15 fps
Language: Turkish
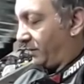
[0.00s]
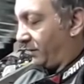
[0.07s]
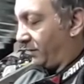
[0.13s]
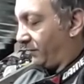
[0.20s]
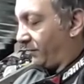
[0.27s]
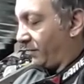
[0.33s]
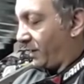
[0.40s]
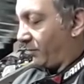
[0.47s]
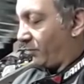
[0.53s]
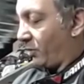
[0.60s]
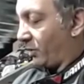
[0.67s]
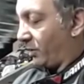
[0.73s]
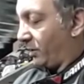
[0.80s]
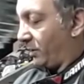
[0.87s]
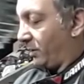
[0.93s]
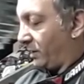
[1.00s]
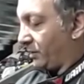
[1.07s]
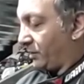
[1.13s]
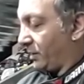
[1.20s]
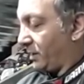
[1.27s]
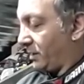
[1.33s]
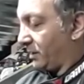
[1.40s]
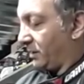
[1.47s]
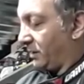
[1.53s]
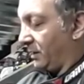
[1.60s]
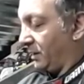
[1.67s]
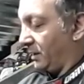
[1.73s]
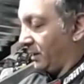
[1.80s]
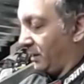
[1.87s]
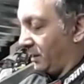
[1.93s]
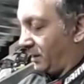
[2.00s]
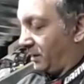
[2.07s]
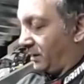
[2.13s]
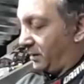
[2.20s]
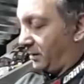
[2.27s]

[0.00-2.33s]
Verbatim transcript: Ee, fermuarı açarak e,